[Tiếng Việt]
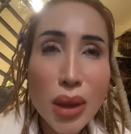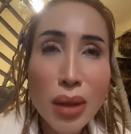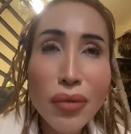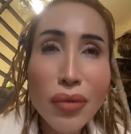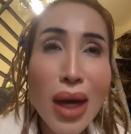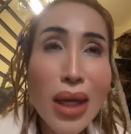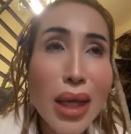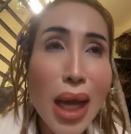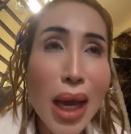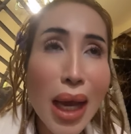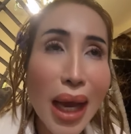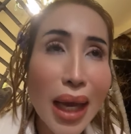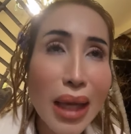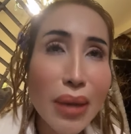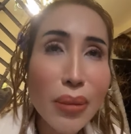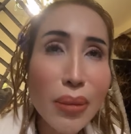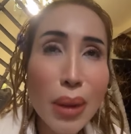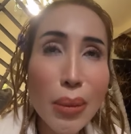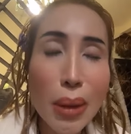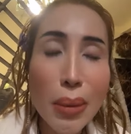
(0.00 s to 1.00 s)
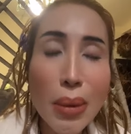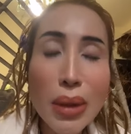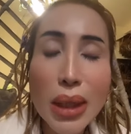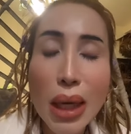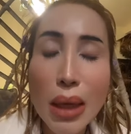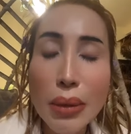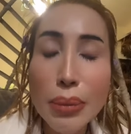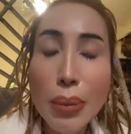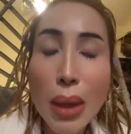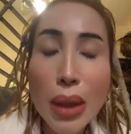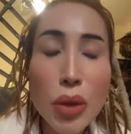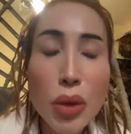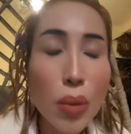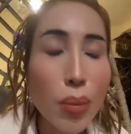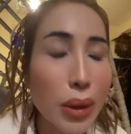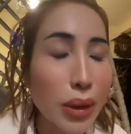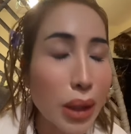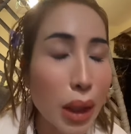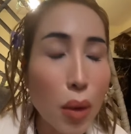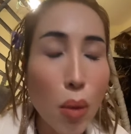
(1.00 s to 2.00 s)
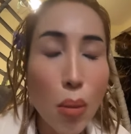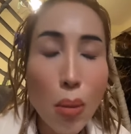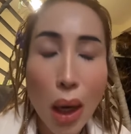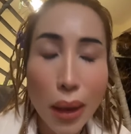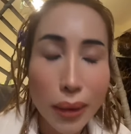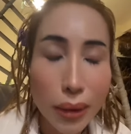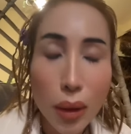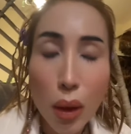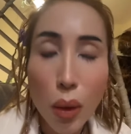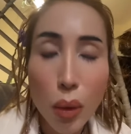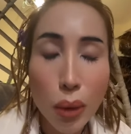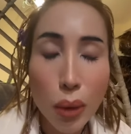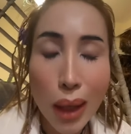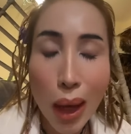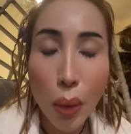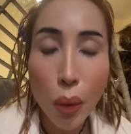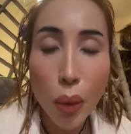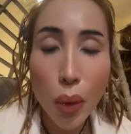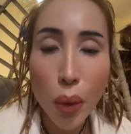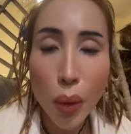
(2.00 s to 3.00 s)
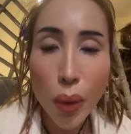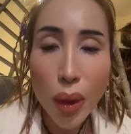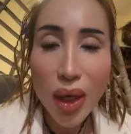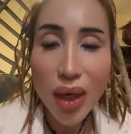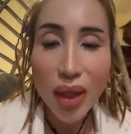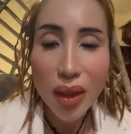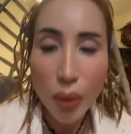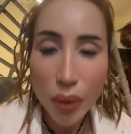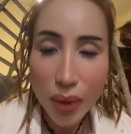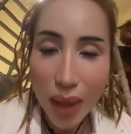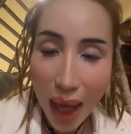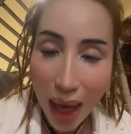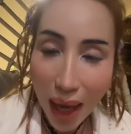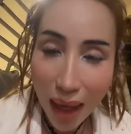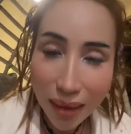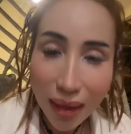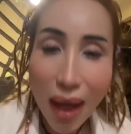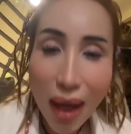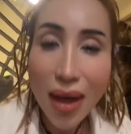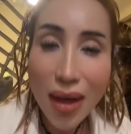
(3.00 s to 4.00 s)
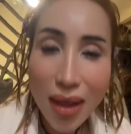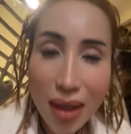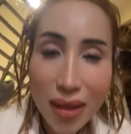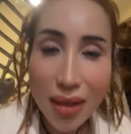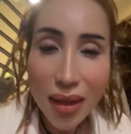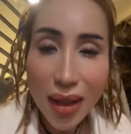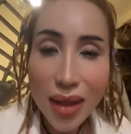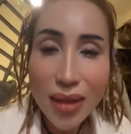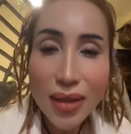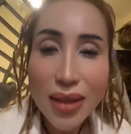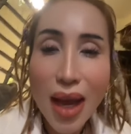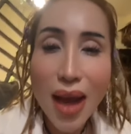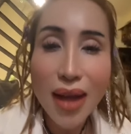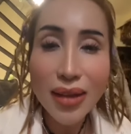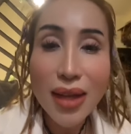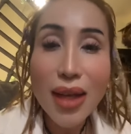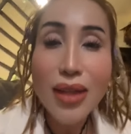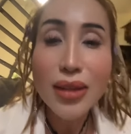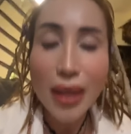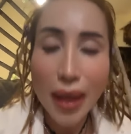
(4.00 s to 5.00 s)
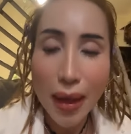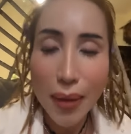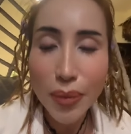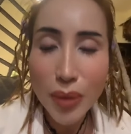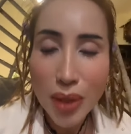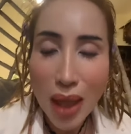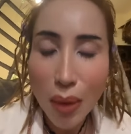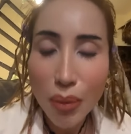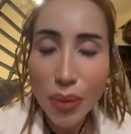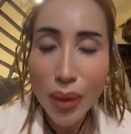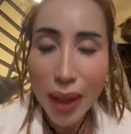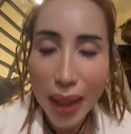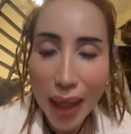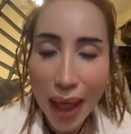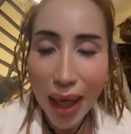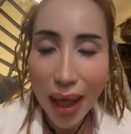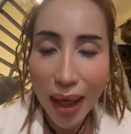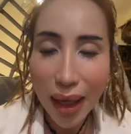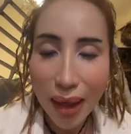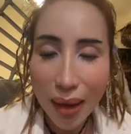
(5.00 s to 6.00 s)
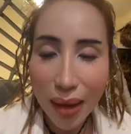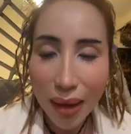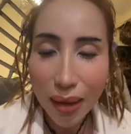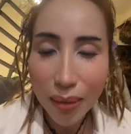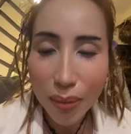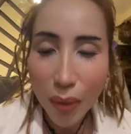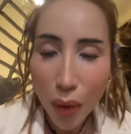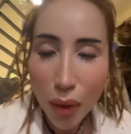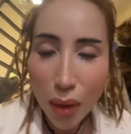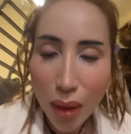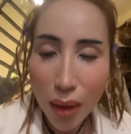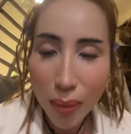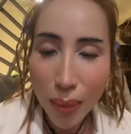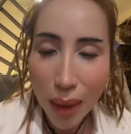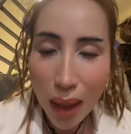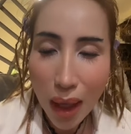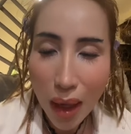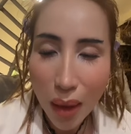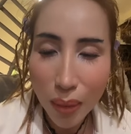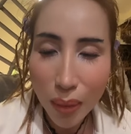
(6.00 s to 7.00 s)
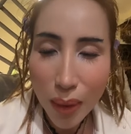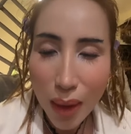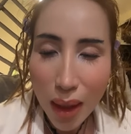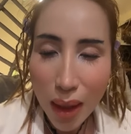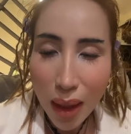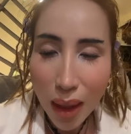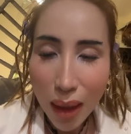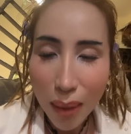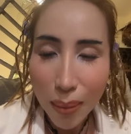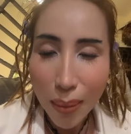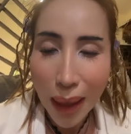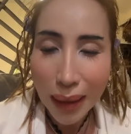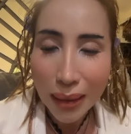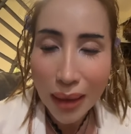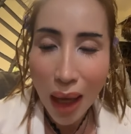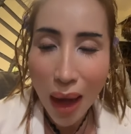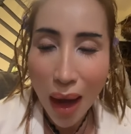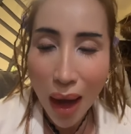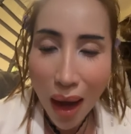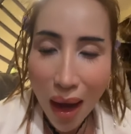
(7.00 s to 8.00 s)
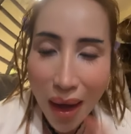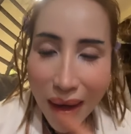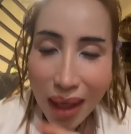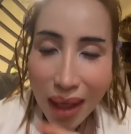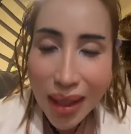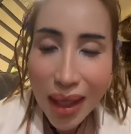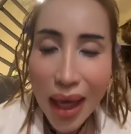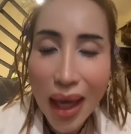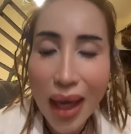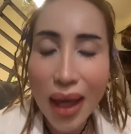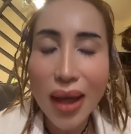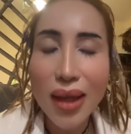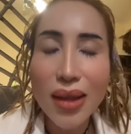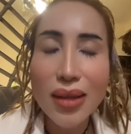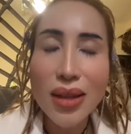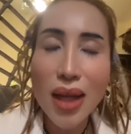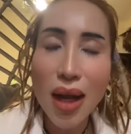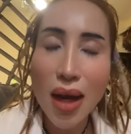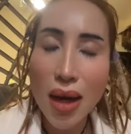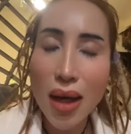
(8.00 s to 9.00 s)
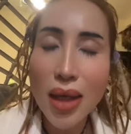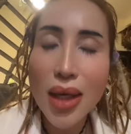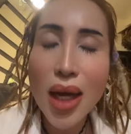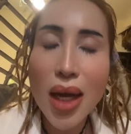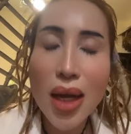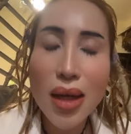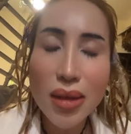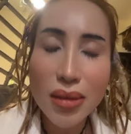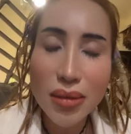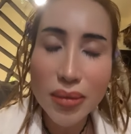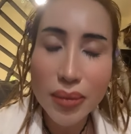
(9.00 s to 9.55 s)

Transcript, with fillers: vấn đề ấy mà mà vấn đề bất xúc mà chị cũng mệt luôn đầu luôn rồi về tới về tới tiệm xong rồi nha mọi người biết không mà thợ đó nha thợ đó